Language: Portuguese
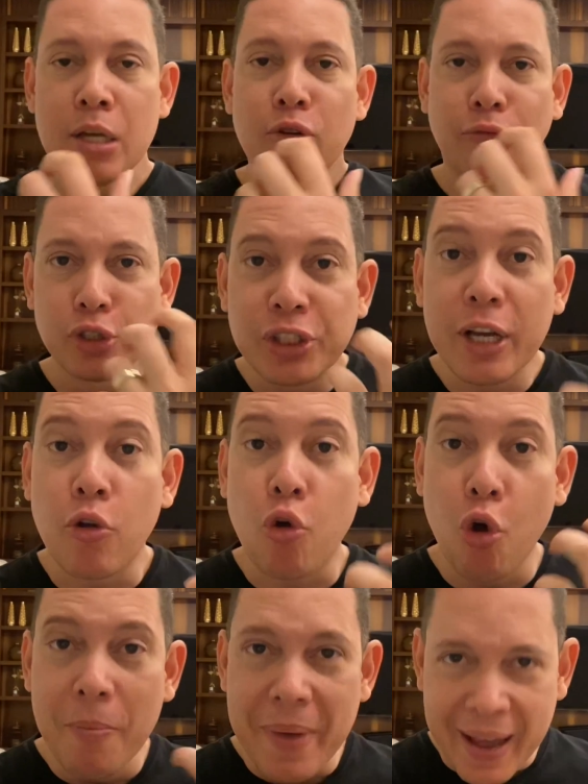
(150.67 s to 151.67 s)
Você
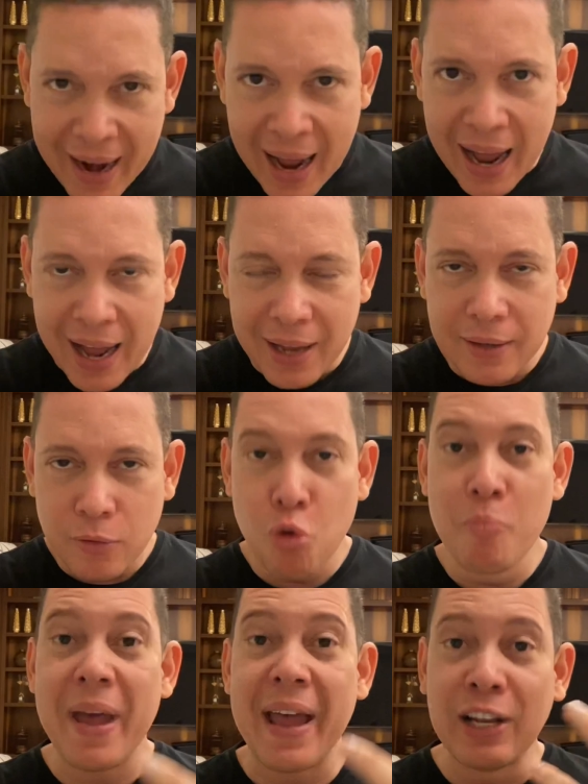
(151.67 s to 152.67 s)
comerá o
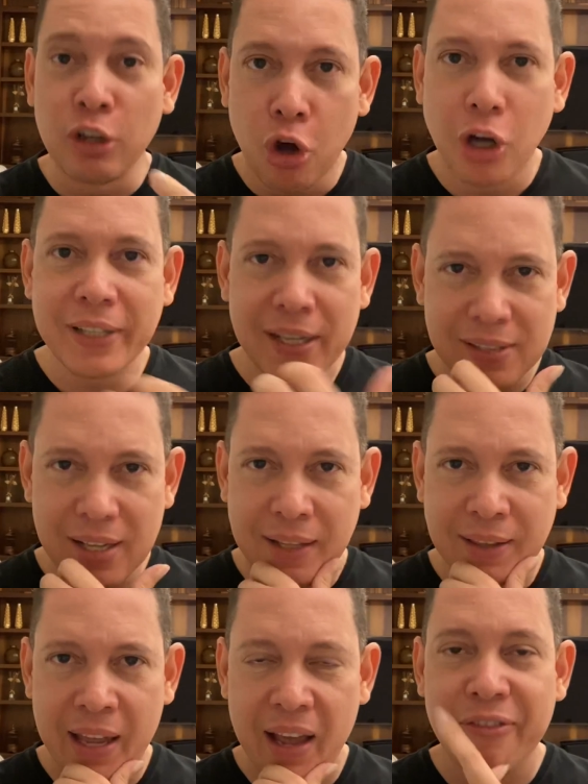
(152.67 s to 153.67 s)
melhor dessa
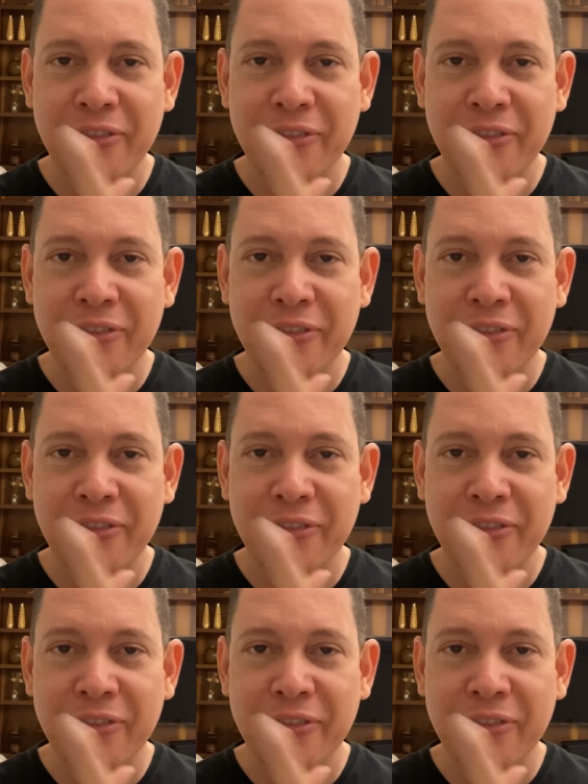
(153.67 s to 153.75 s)
terra.